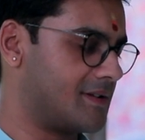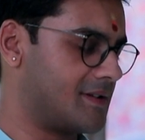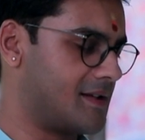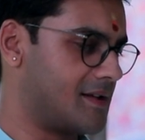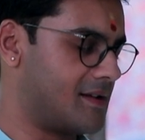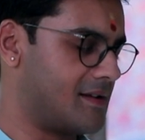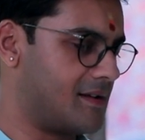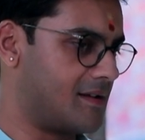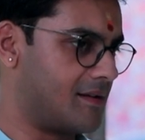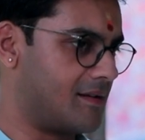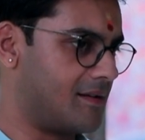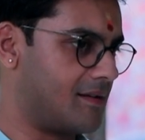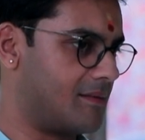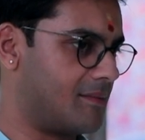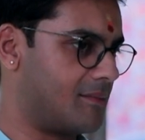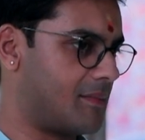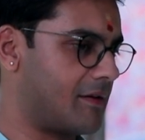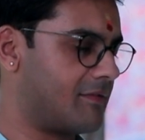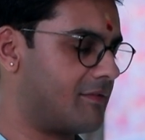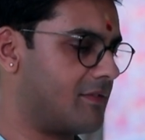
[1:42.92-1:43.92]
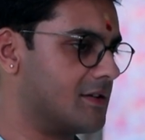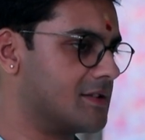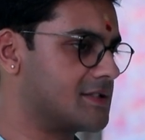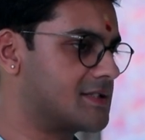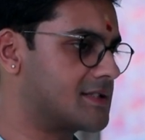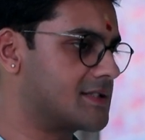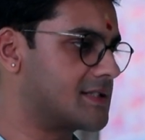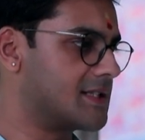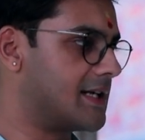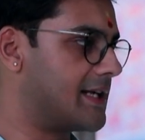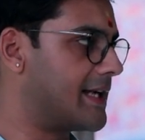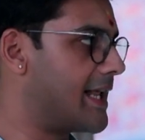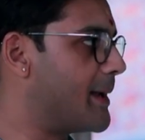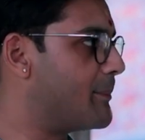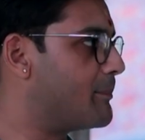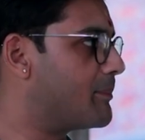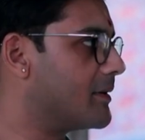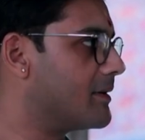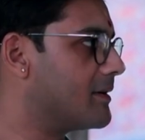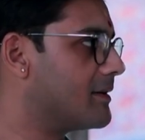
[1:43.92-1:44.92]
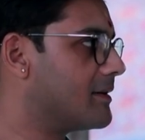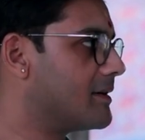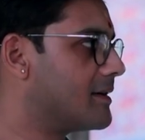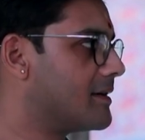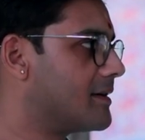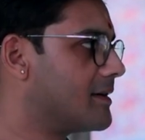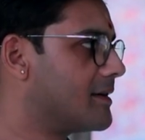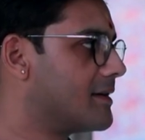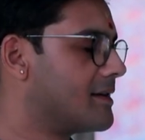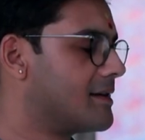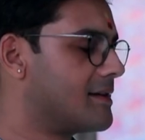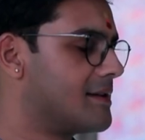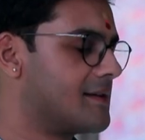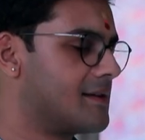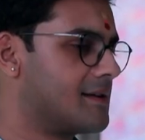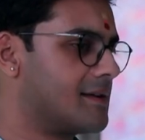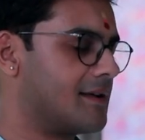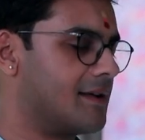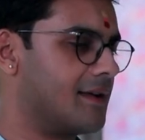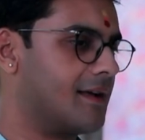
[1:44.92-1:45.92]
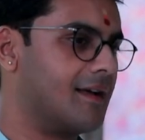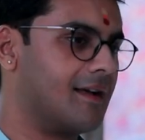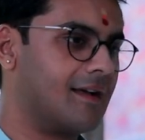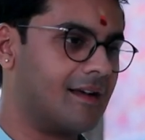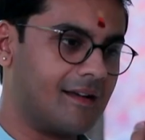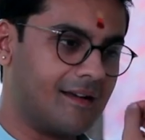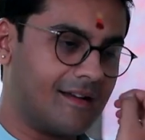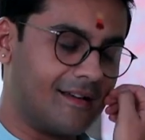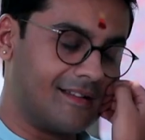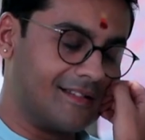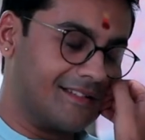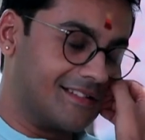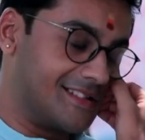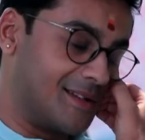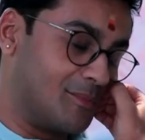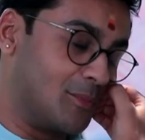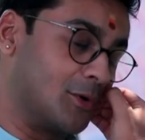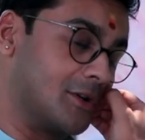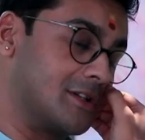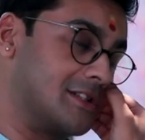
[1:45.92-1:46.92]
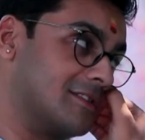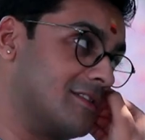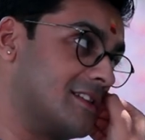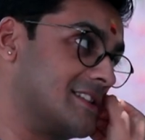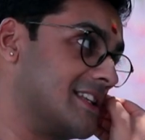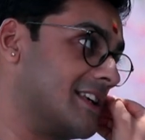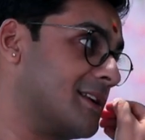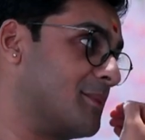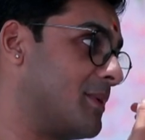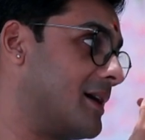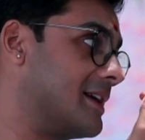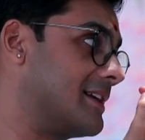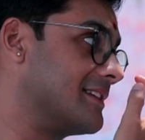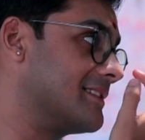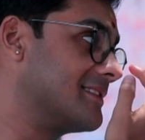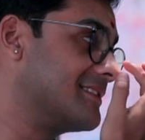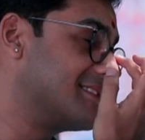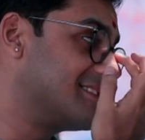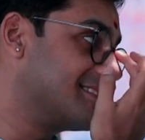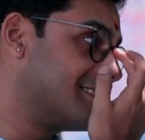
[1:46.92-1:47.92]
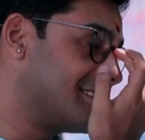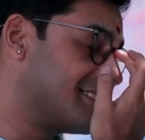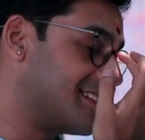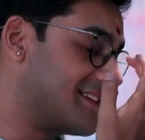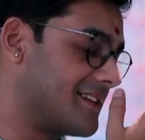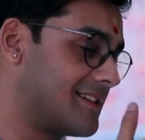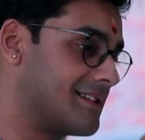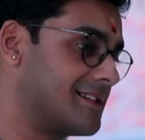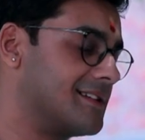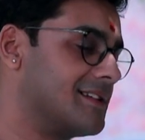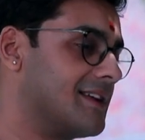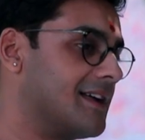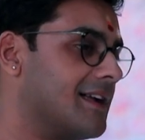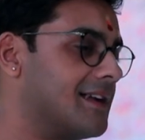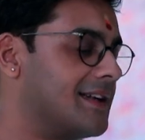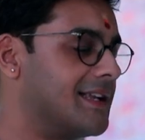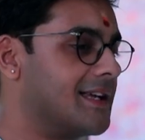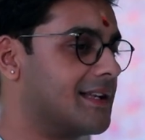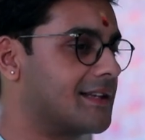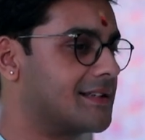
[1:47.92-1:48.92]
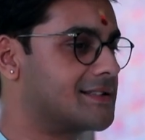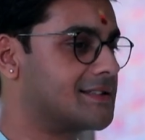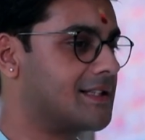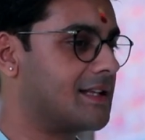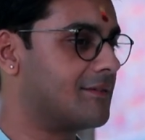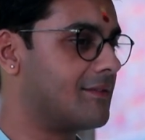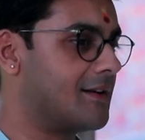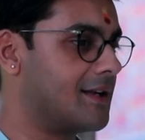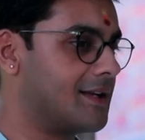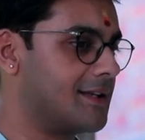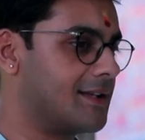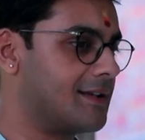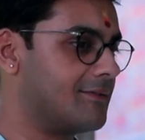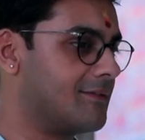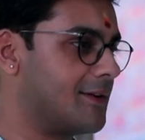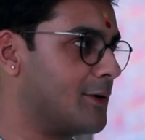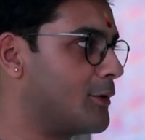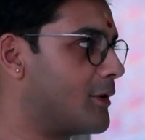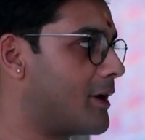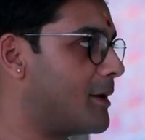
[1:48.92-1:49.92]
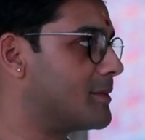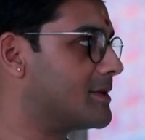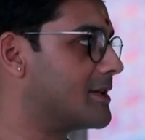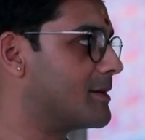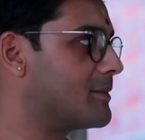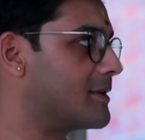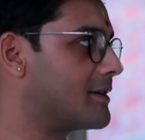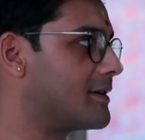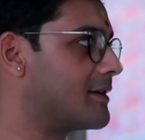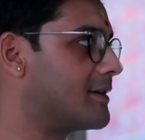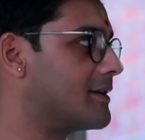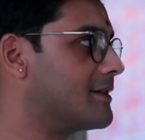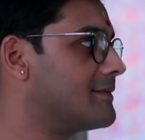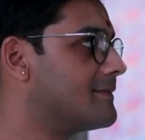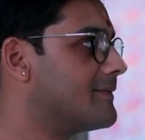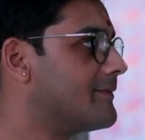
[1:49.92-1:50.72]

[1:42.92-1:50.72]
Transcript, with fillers: uh, my first tape. was here Shamogri Srinivasayar பாட்டு டிஎன் கிருஷ்ணன் வயலின் வெல்லூர் ராமதன் மிருதங்கம்